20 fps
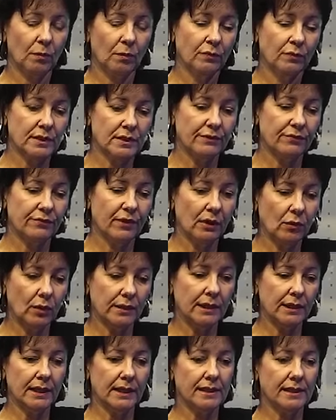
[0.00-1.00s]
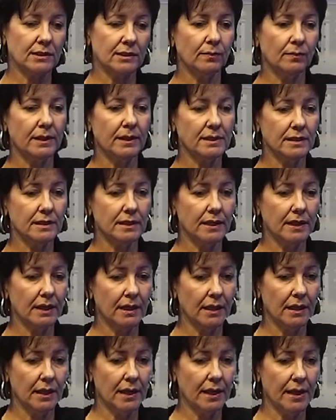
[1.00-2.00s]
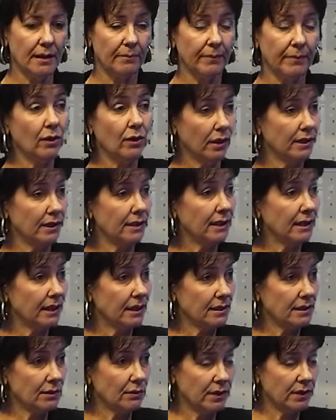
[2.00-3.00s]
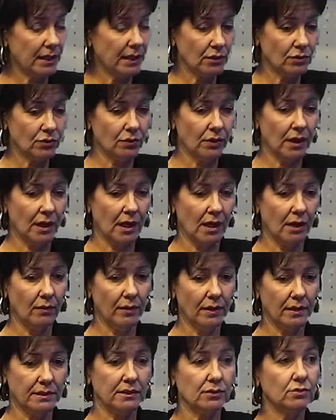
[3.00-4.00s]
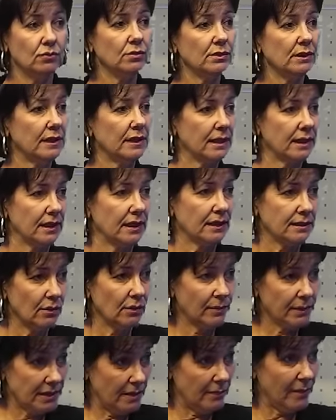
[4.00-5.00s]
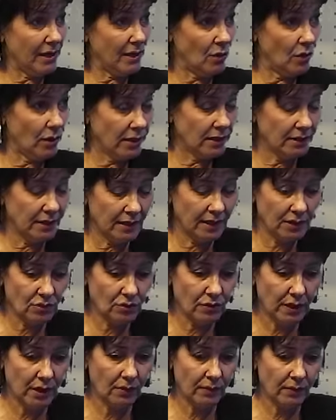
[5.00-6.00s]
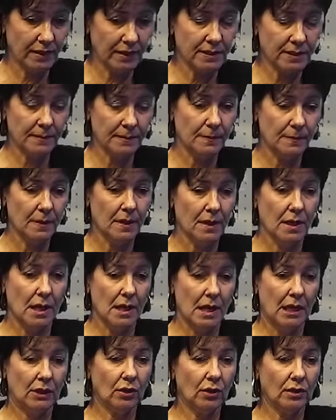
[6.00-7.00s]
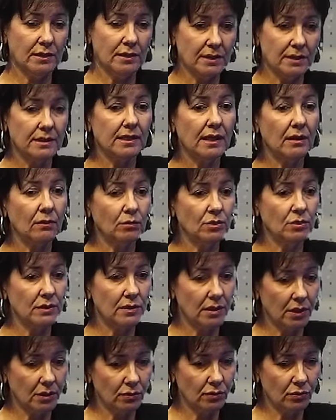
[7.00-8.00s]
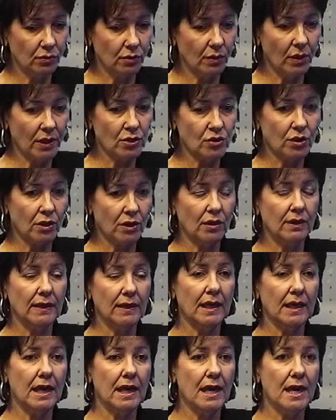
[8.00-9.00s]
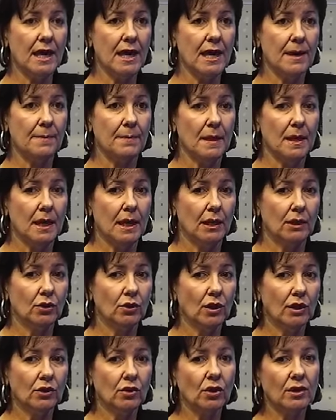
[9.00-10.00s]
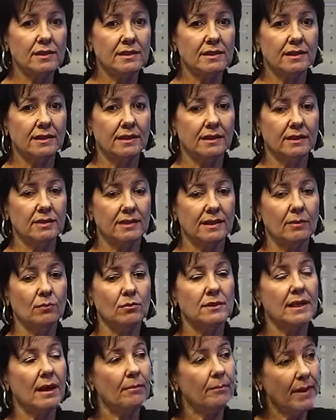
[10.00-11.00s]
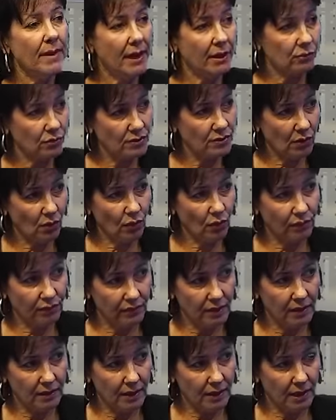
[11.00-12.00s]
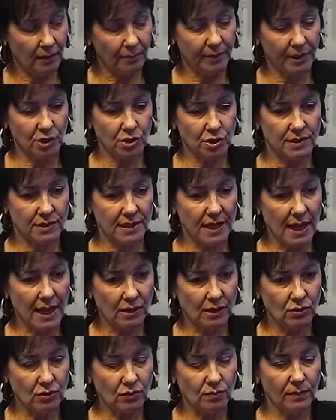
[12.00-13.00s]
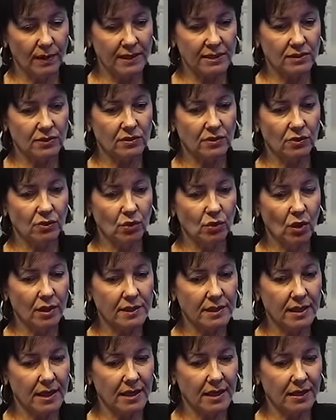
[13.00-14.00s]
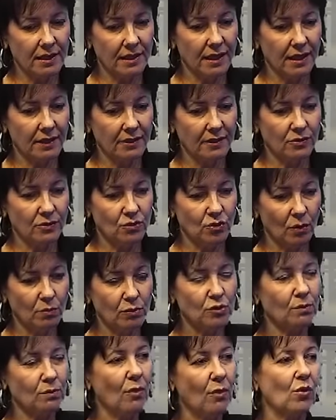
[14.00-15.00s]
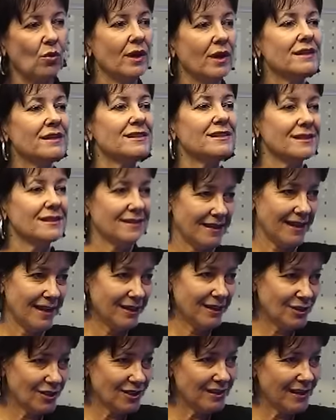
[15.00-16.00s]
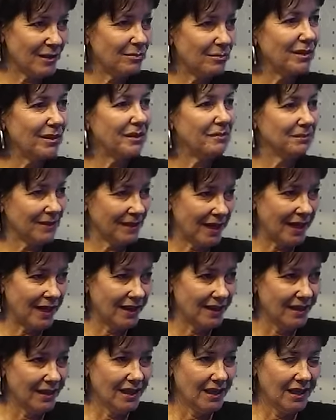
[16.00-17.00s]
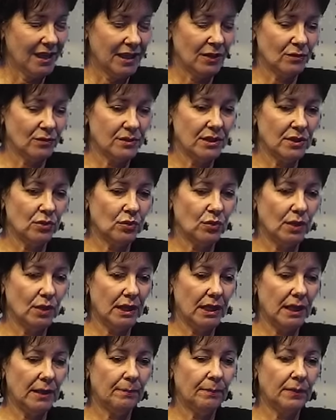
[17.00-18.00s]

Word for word: você falou, a delegação brasileira é a maior delegação internacional, é a segunda delegação, mas é a maior internacional, quer dizer, nós estamos indo, eu acho que é, nós estamos abertos a ouvir aprendizados, mas nós ainda somos um pouco resistentes a implantar. Eu sinto que